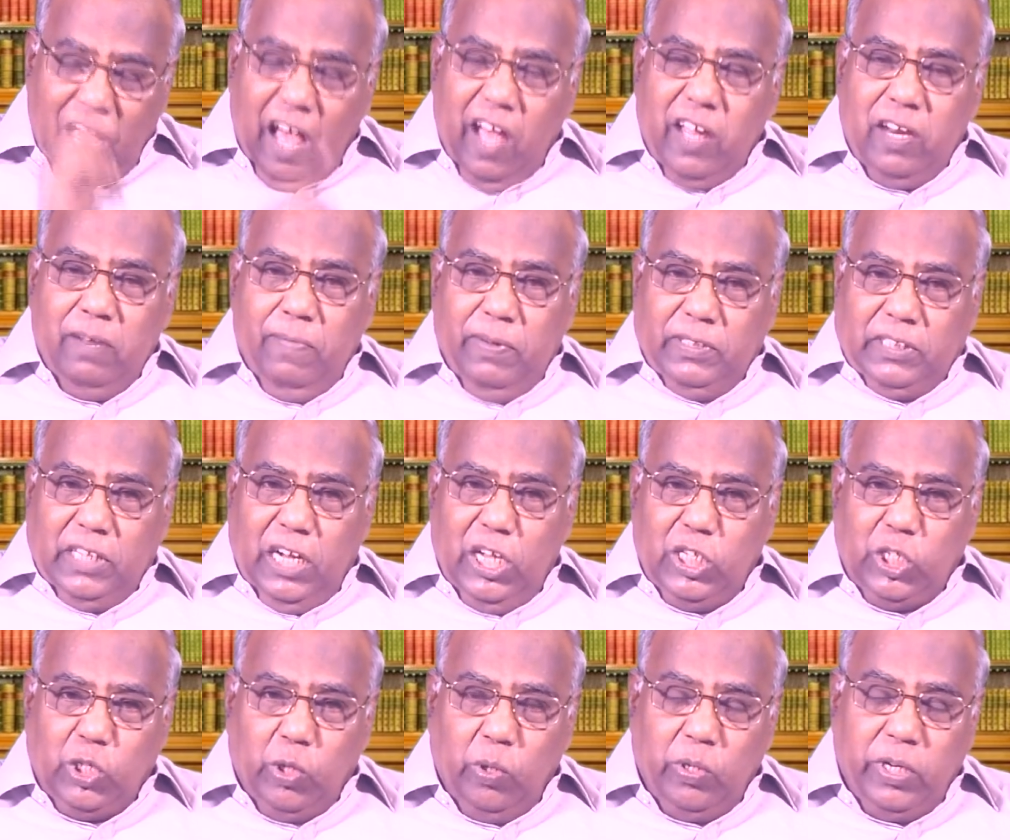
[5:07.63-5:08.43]

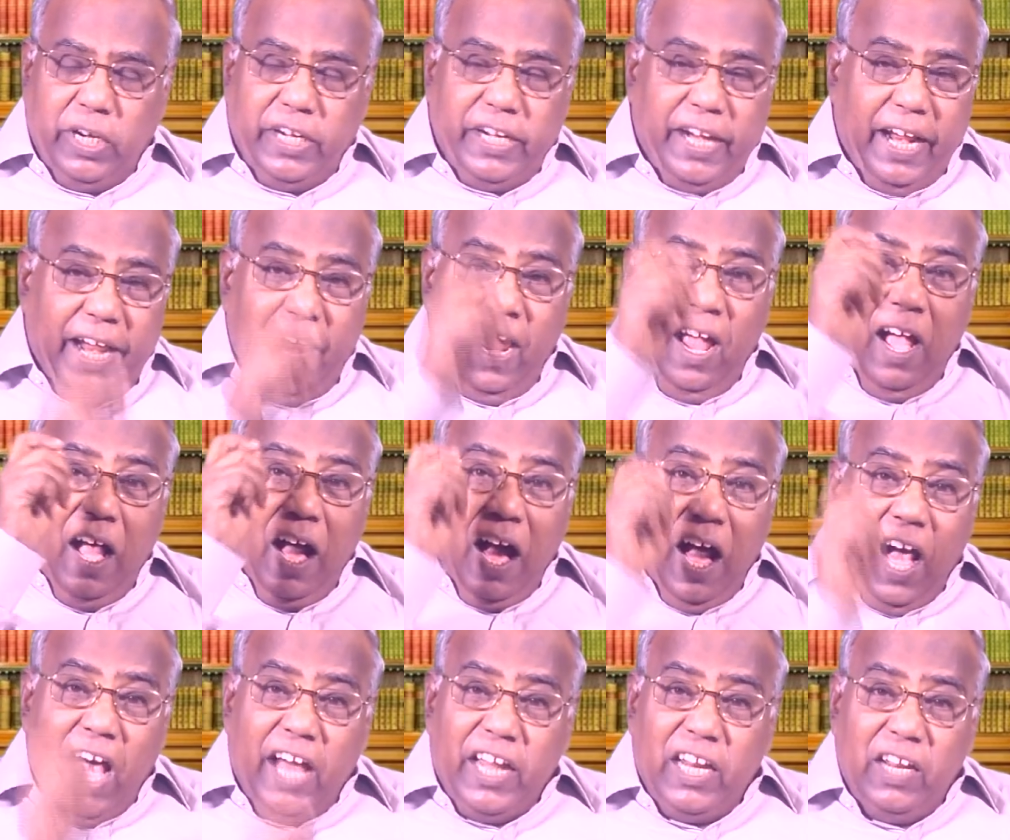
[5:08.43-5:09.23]
ஆரம்பத்தில் சொன்னேனே
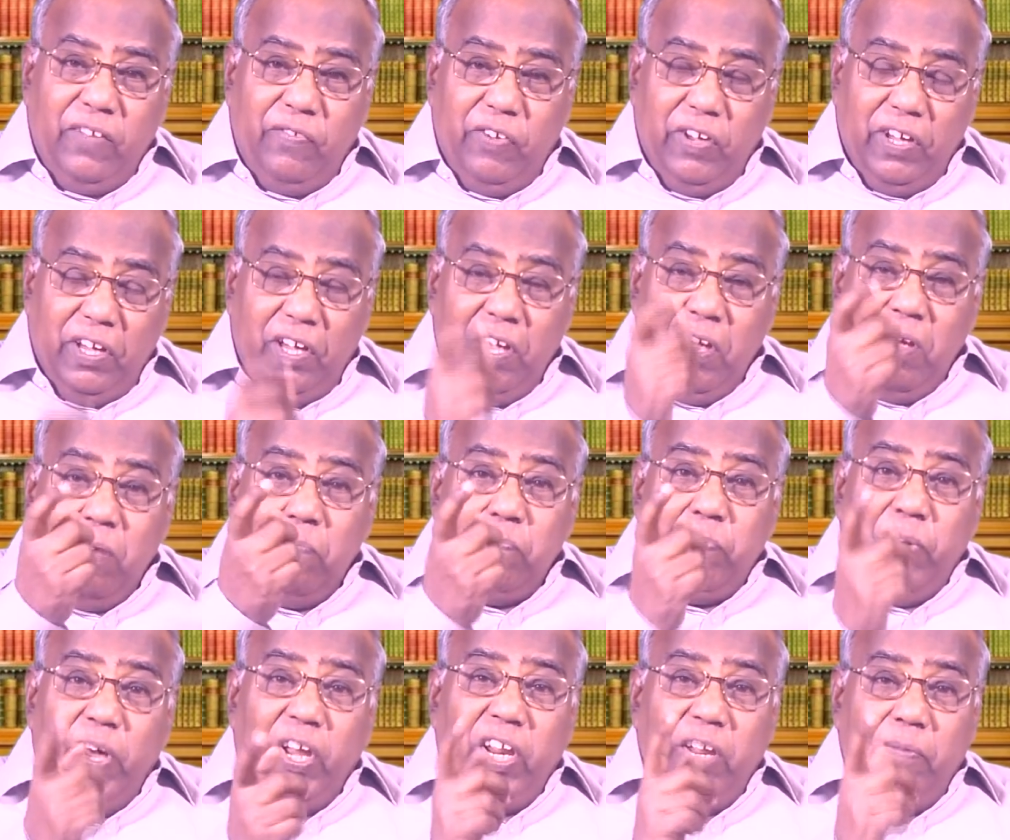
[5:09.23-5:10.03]
அறிவு
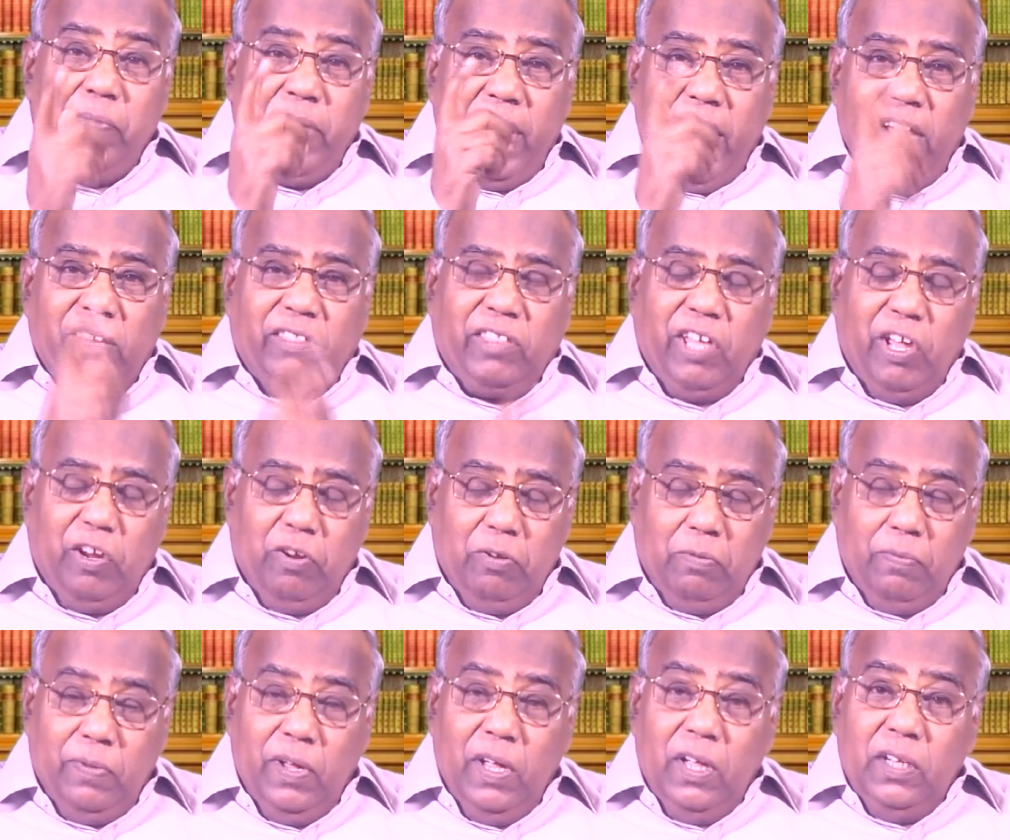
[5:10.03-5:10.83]
பெருமையை
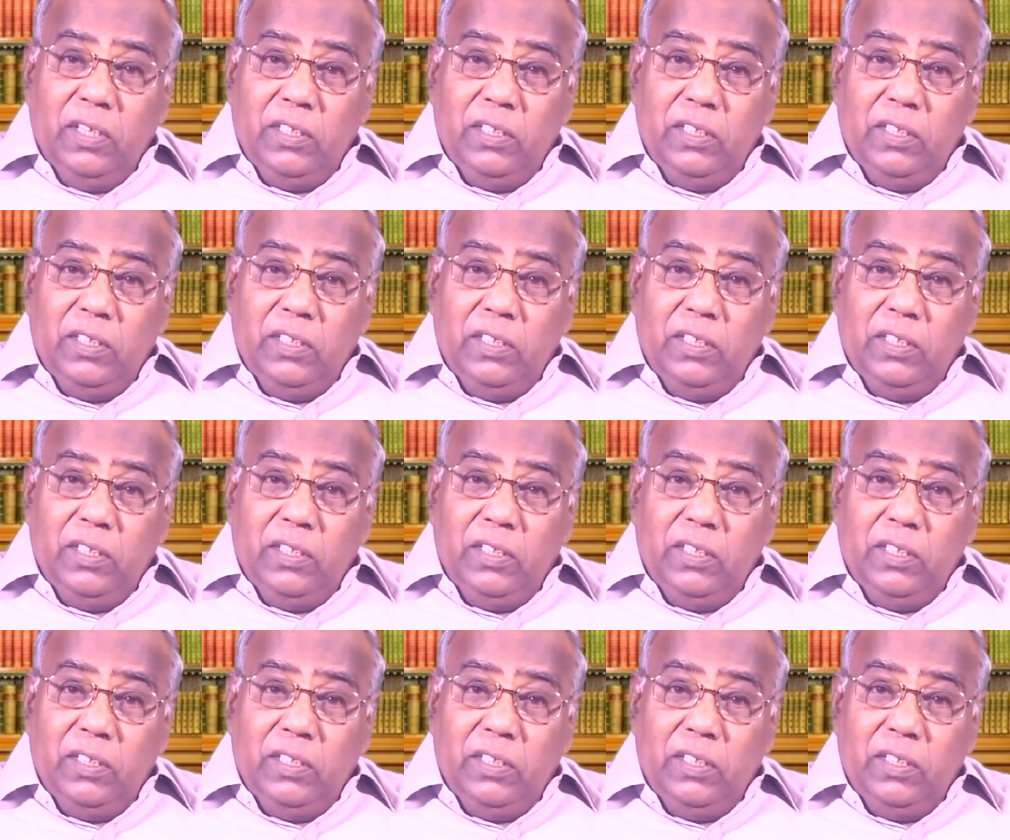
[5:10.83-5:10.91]
தரும்